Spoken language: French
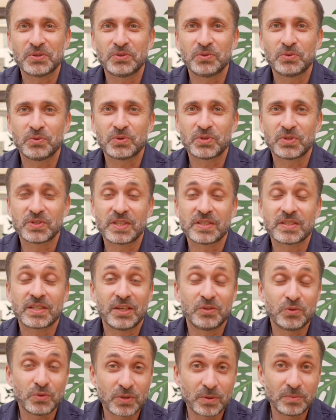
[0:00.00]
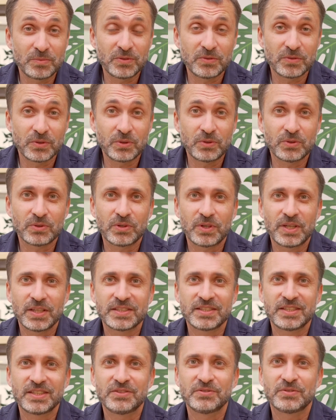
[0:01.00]
donc, ça sera Nous sommes vivants, le
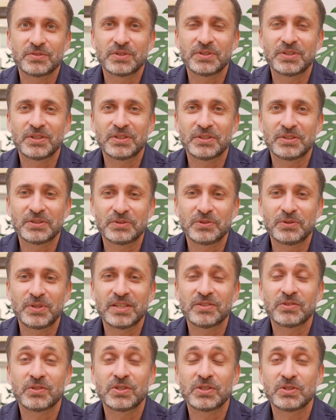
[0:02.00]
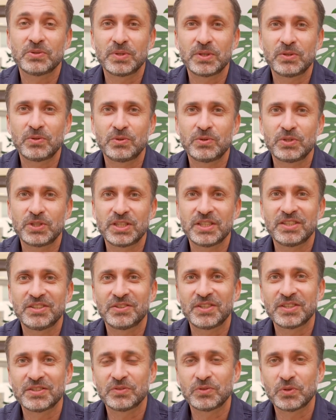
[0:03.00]
collectif de la transition écologique
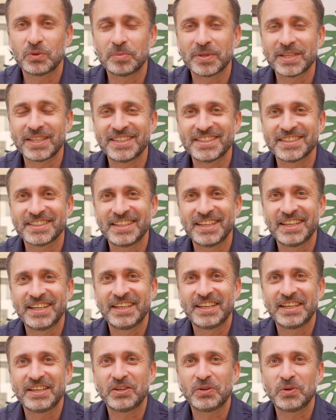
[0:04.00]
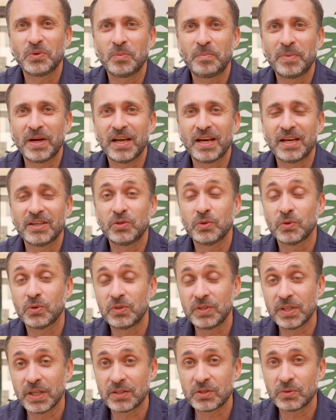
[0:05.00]
dans les entreprises. on parlera de
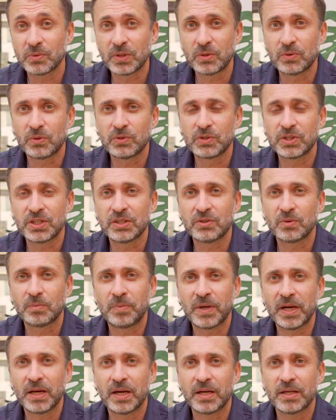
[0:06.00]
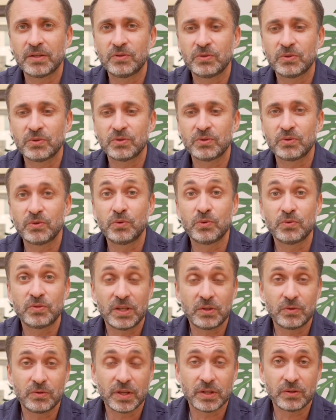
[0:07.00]
redirection écologique, on parlera de, nouvelles
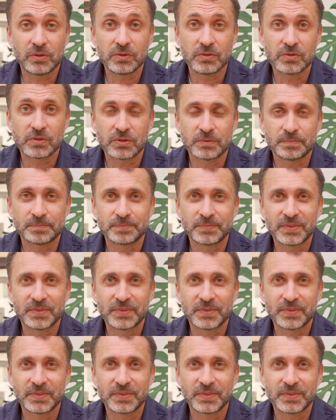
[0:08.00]
nouvelle gouvernance.